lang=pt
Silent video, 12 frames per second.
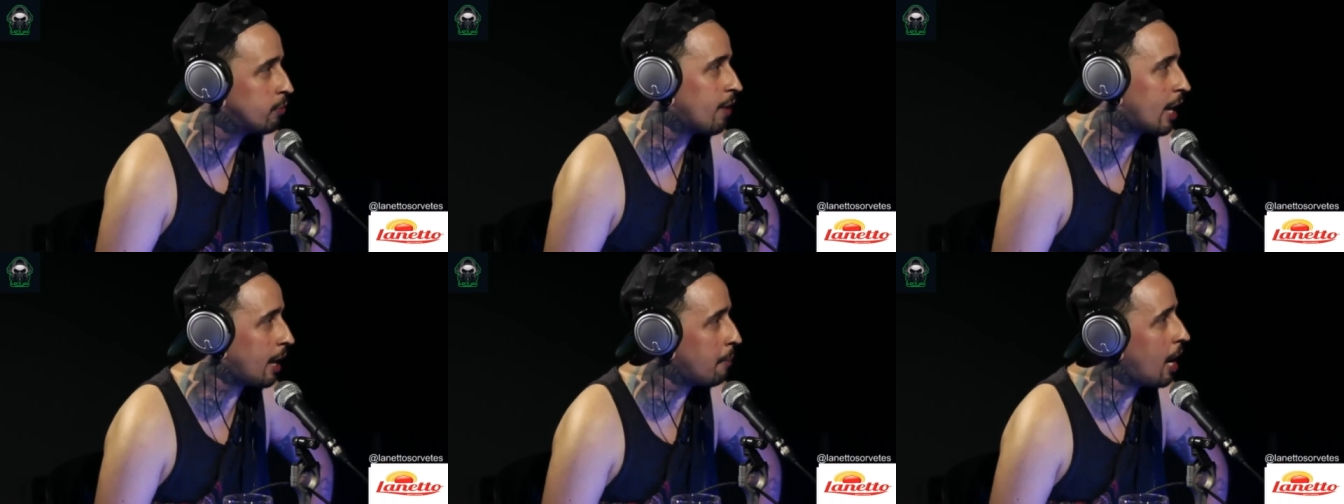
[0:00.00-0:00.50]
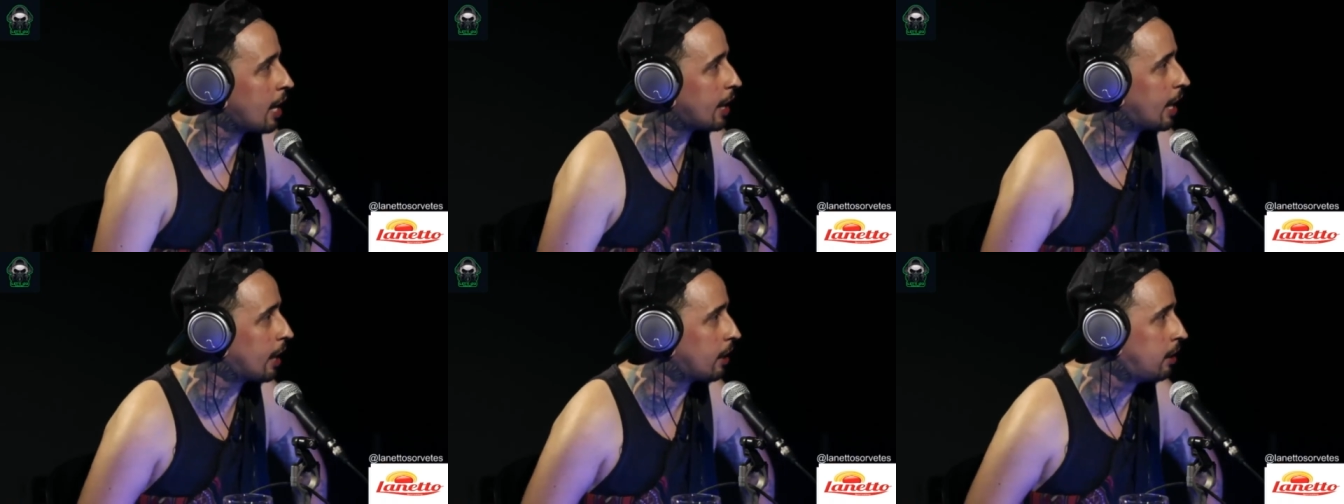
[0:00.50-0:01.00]
do Vaca
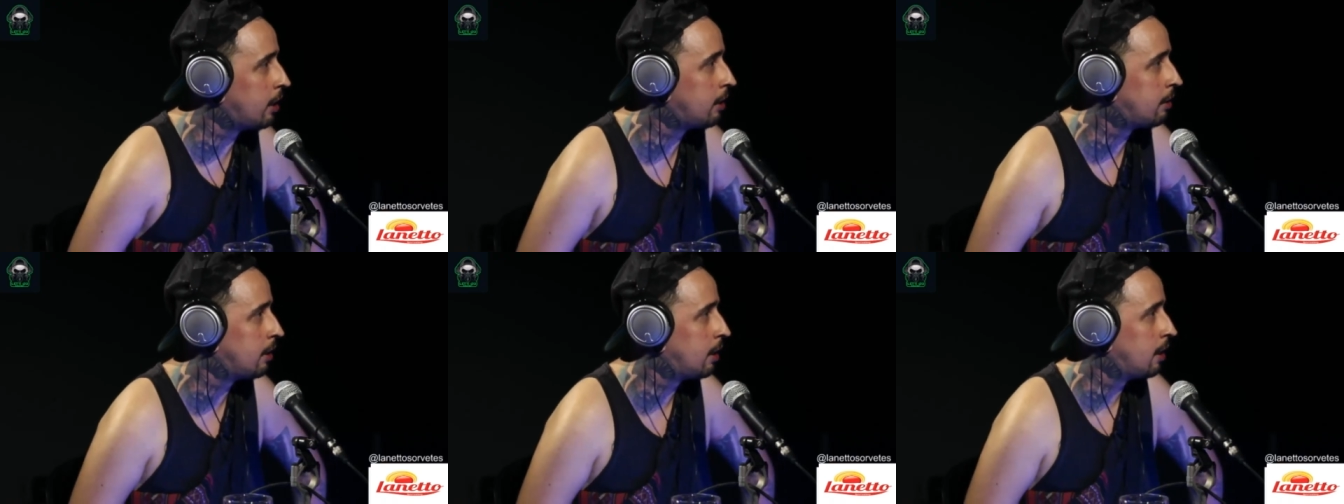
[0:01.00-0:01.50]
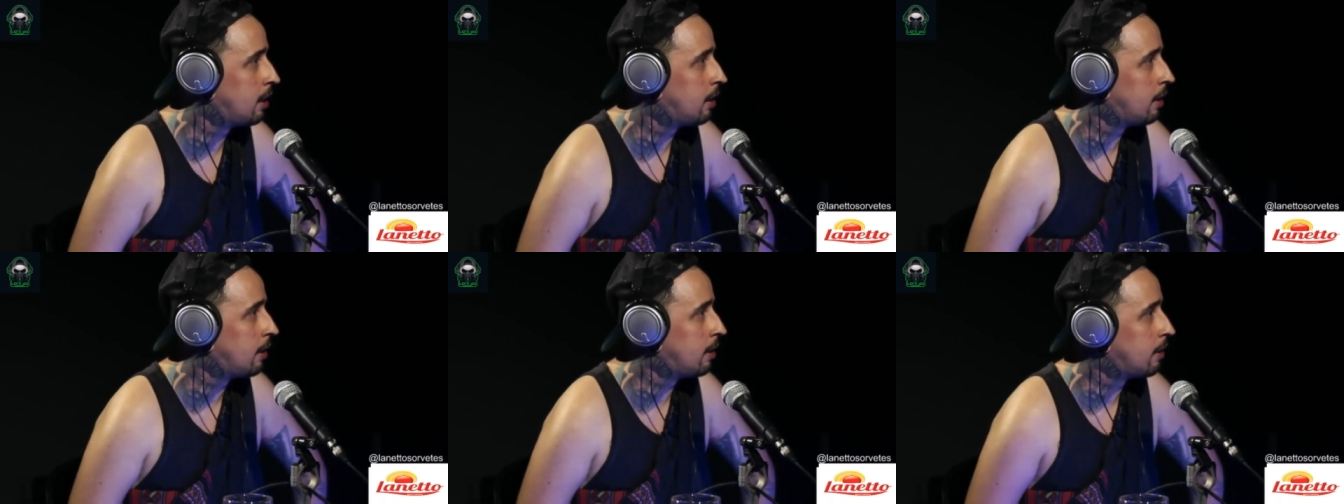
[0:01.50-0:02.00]
Amarela. E aí?
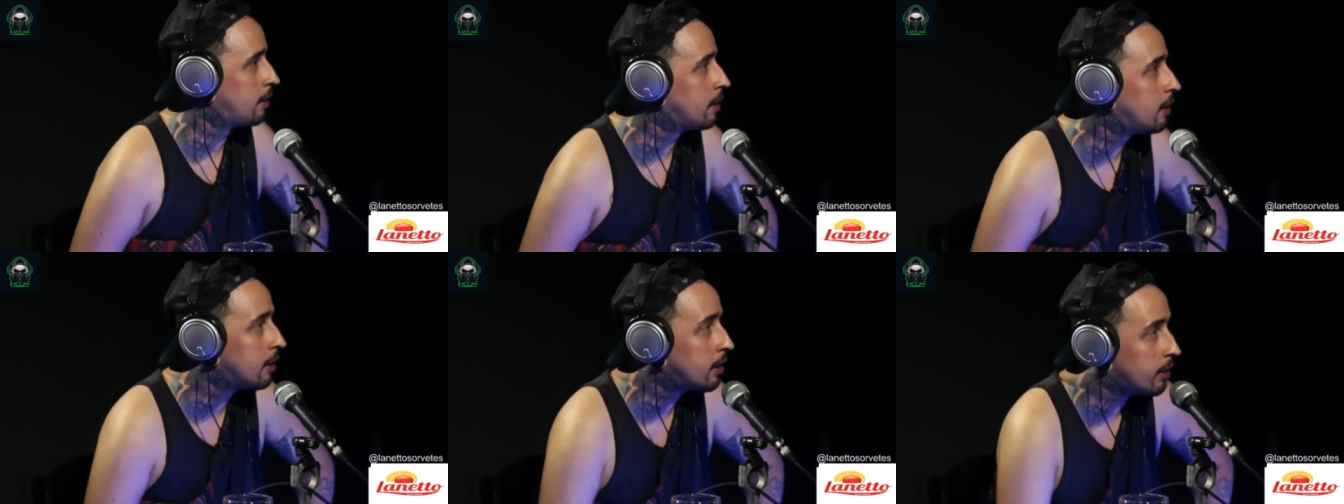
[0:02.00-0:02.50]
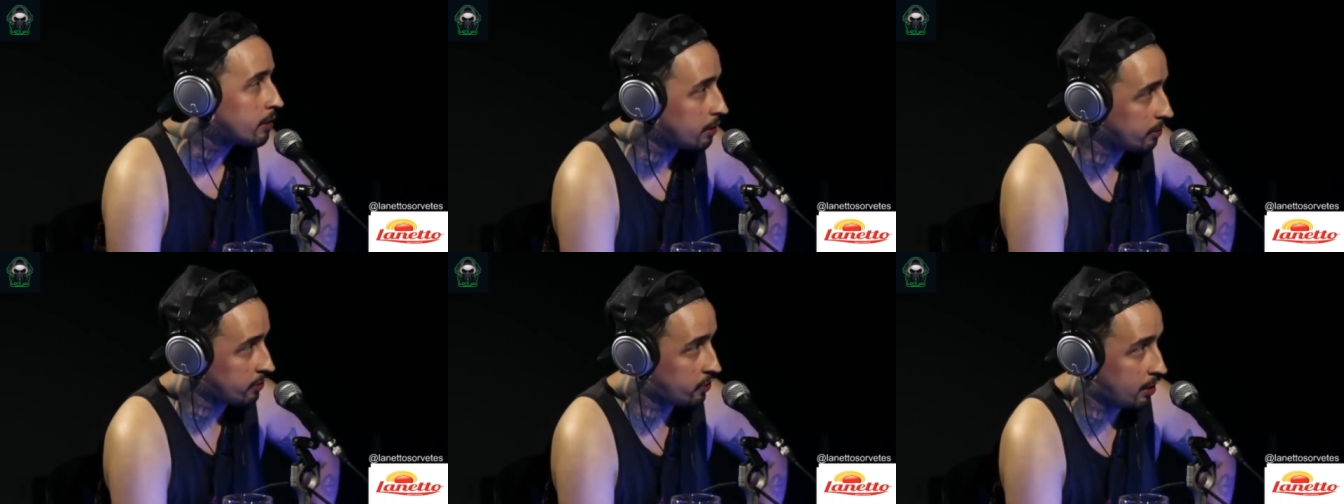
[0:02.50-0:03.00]

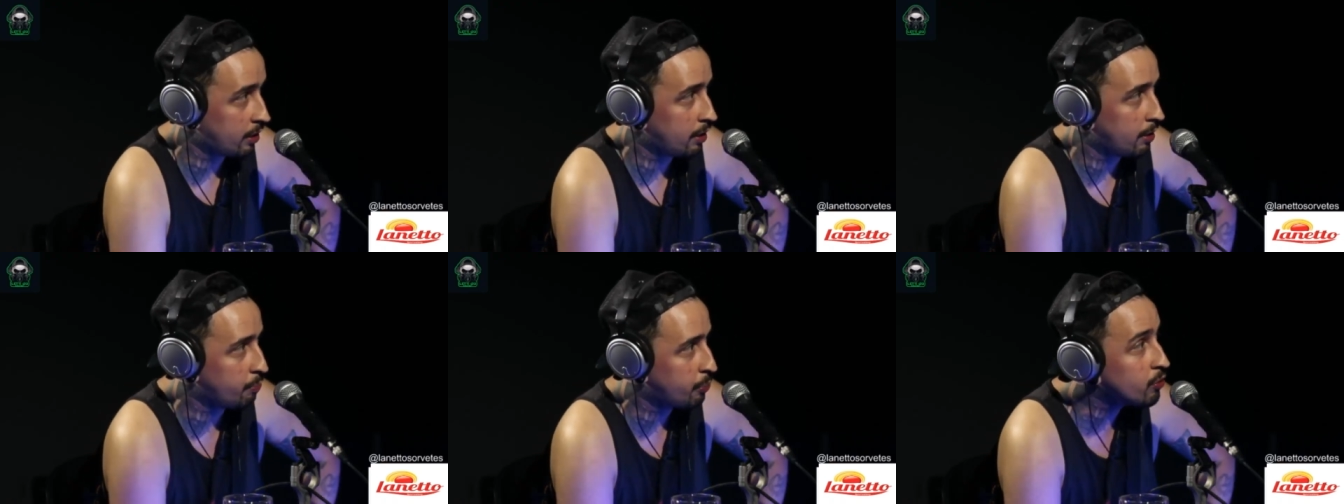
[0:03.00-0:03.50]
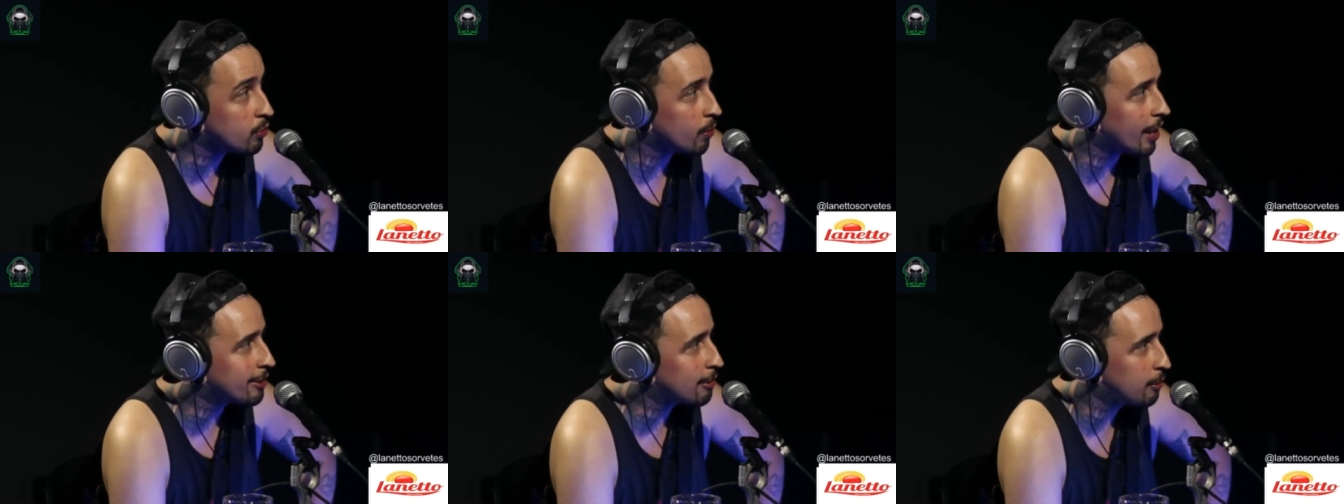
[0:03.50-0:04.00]
Você
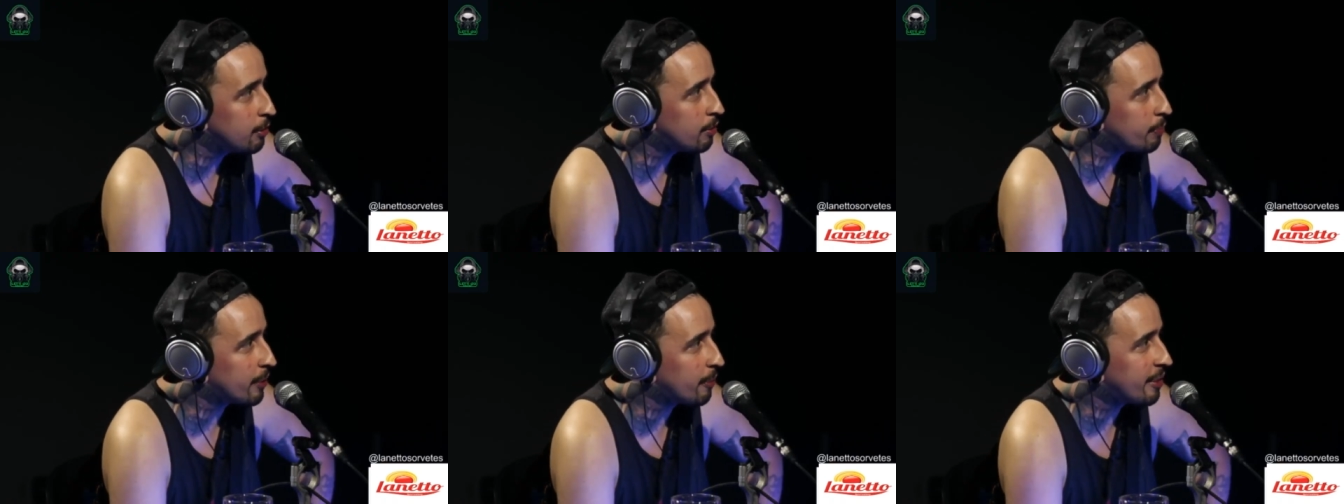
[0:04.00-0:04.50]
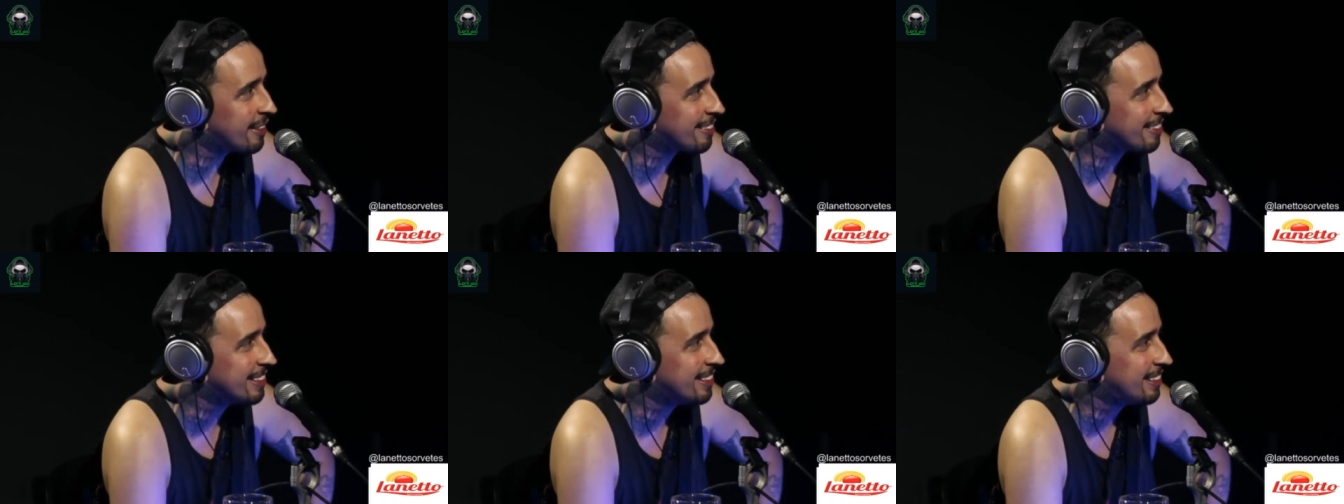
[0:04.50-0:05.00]
piscou as luzes, pelo menos?